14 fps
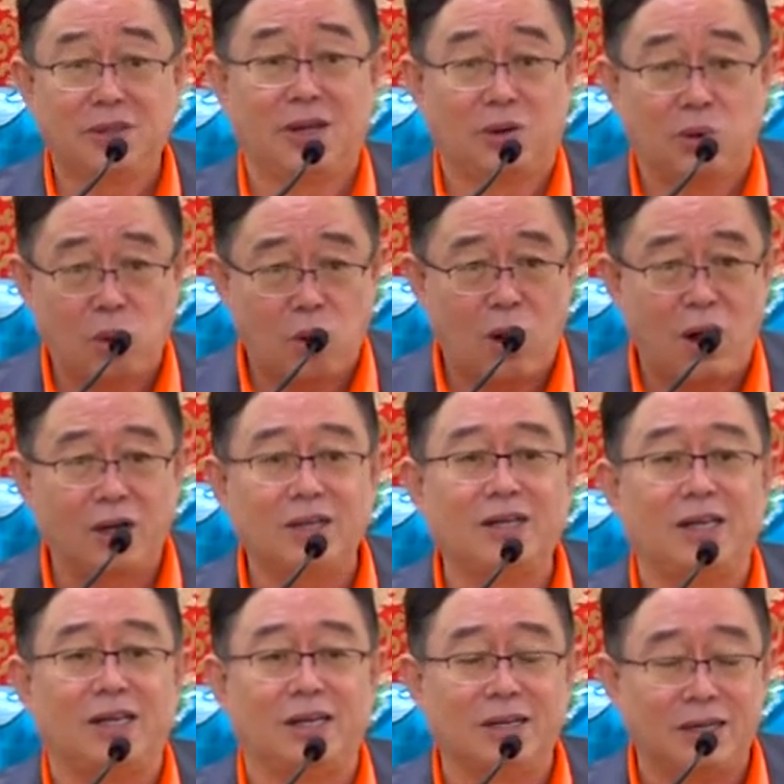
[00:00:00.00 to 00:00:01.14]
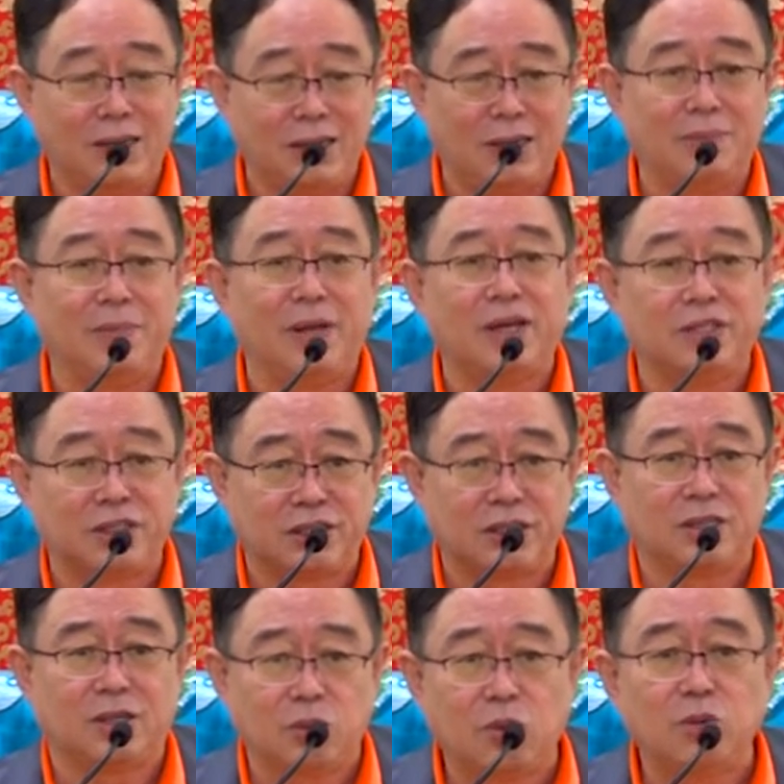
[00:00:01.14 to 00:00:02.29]
的皇庭里面是
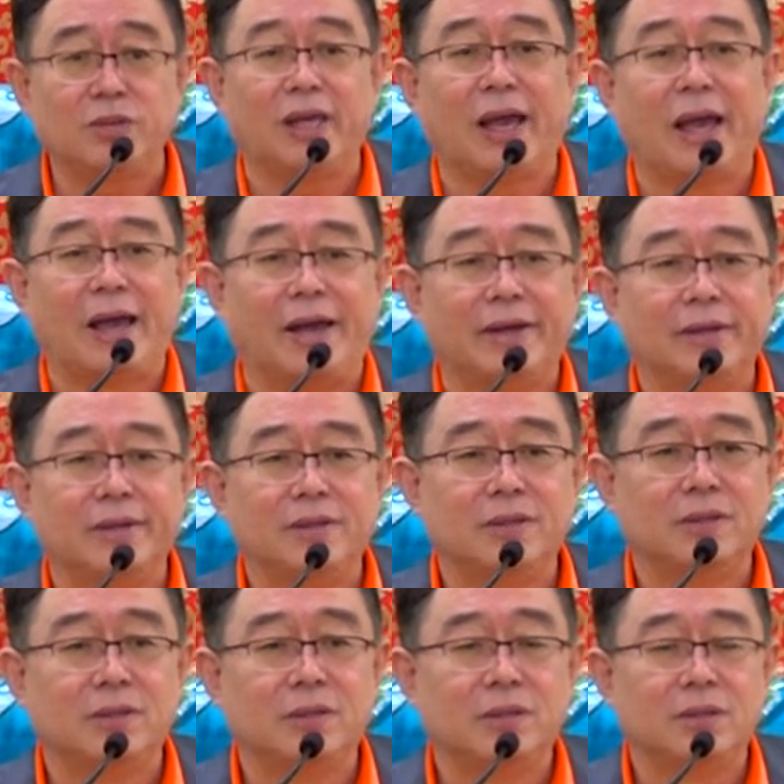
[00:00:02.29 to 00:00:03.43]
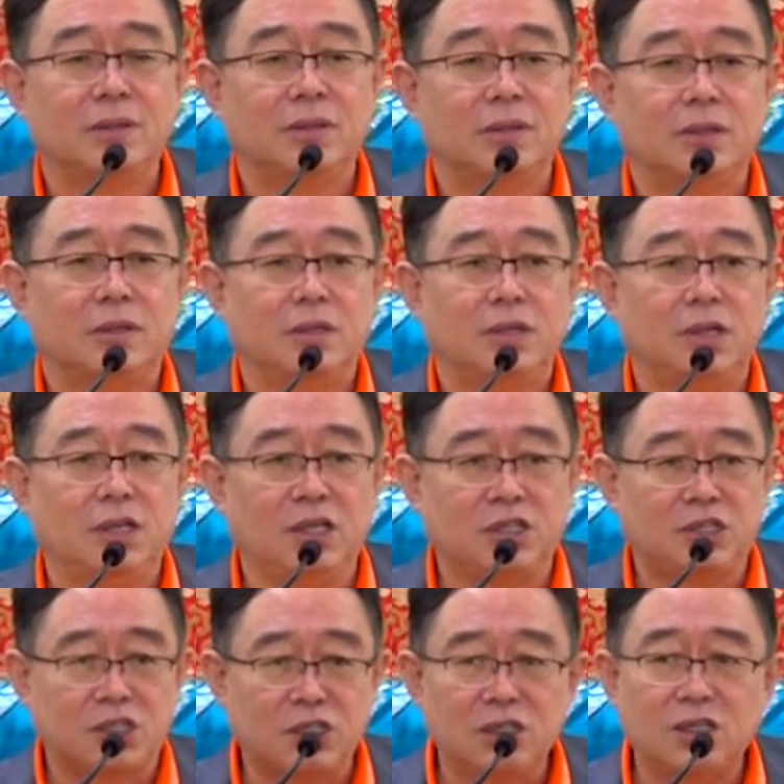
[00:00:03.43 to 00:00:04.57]
他的宫殿。你
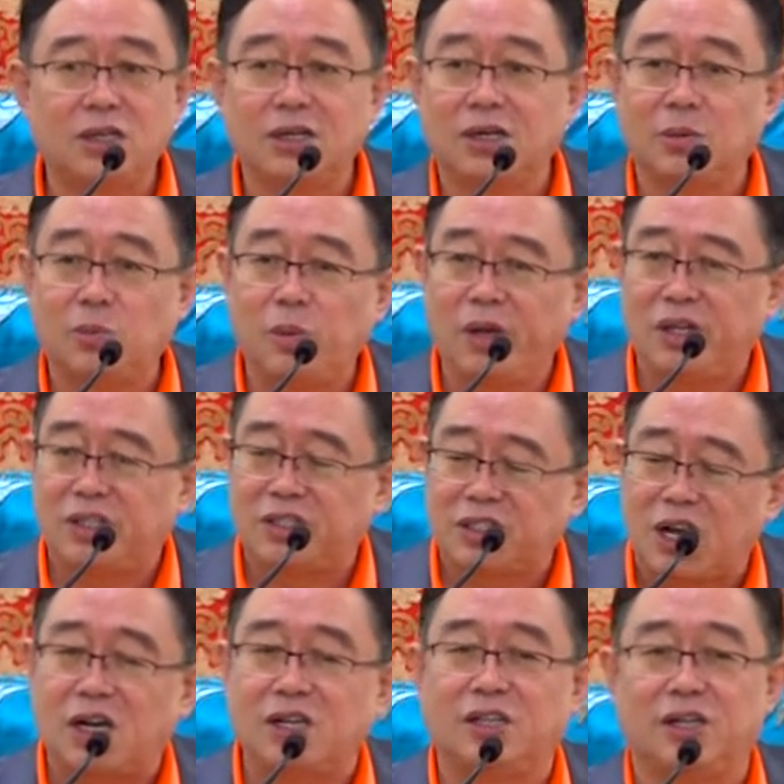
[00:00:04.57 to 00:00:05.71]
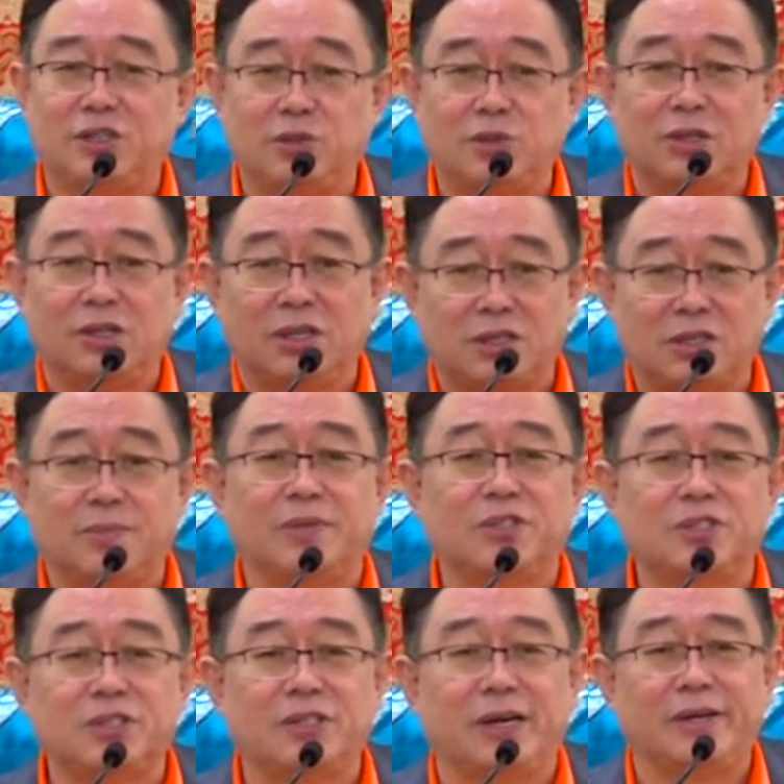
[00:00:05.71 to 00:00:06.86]
吃的这个胃胀的就跟个什么
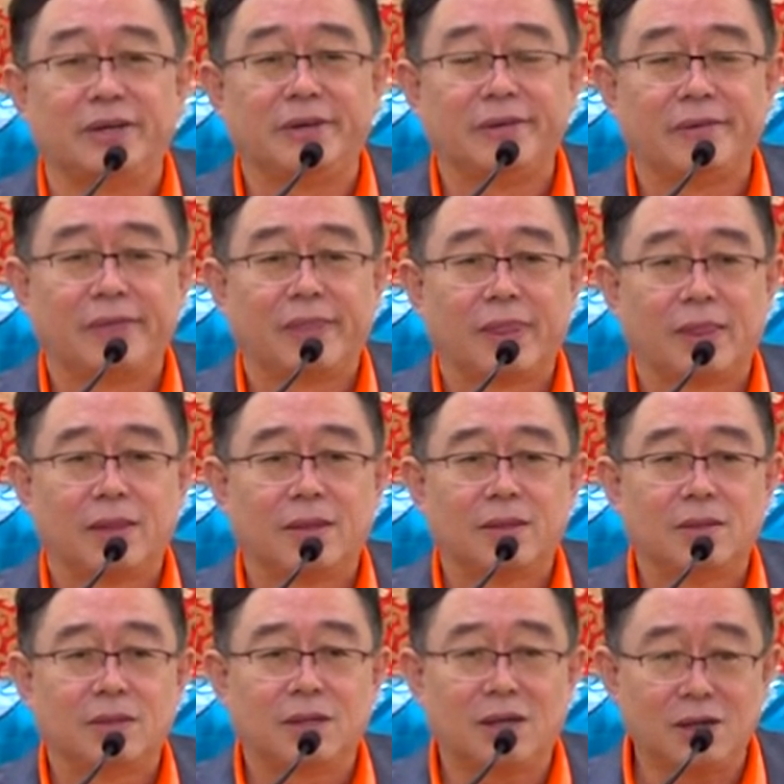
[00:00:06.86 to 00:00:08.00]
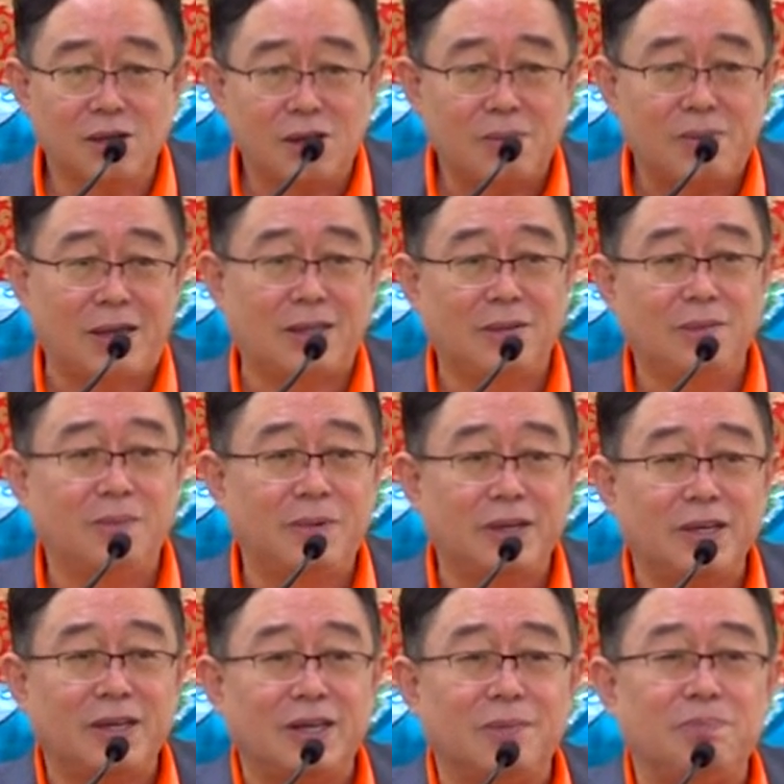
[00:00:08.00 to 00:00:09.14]
似的，刚好把他的
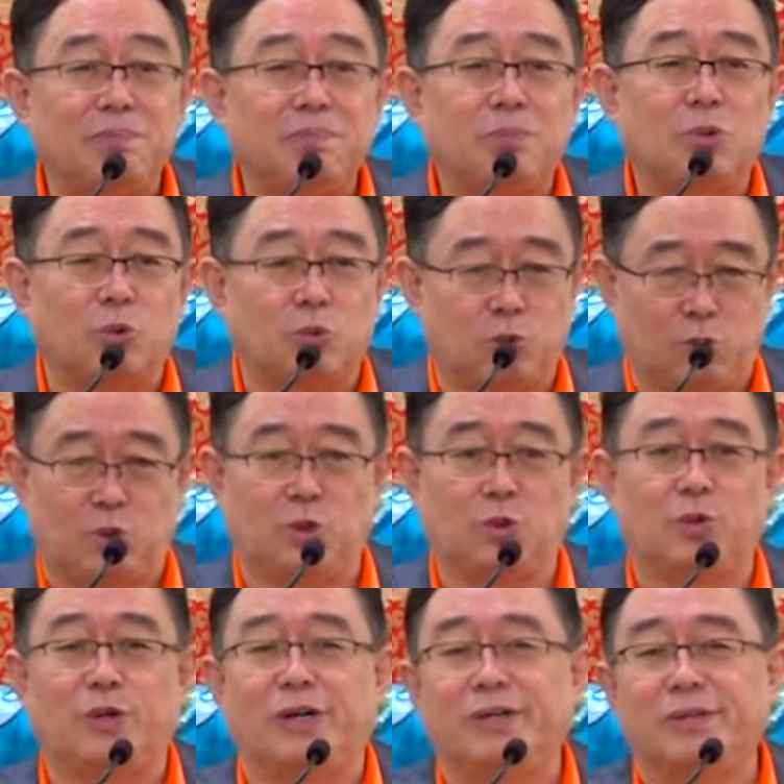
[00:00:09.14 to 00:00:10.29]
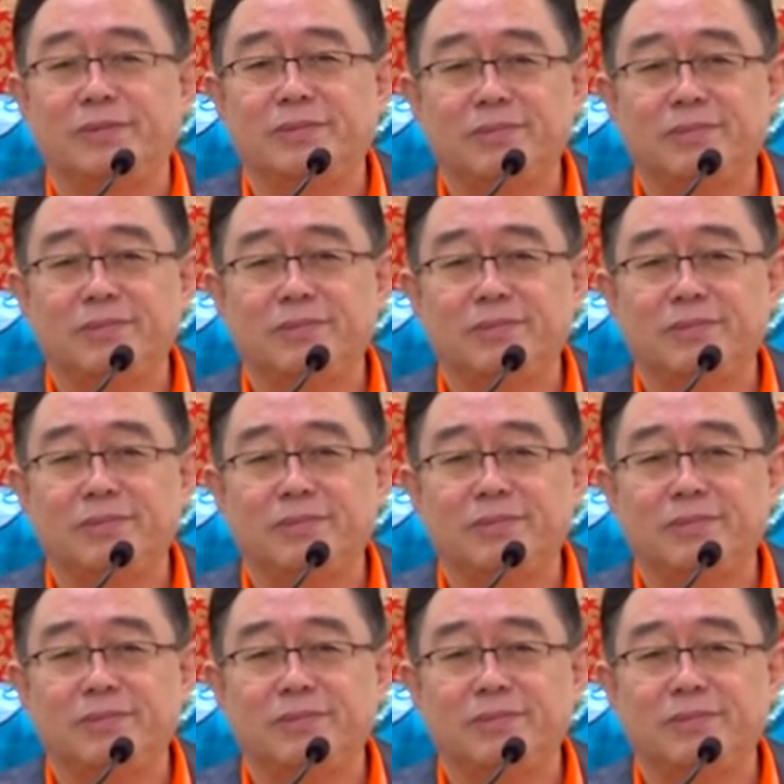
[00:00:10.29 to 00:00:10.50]
门给堵住了。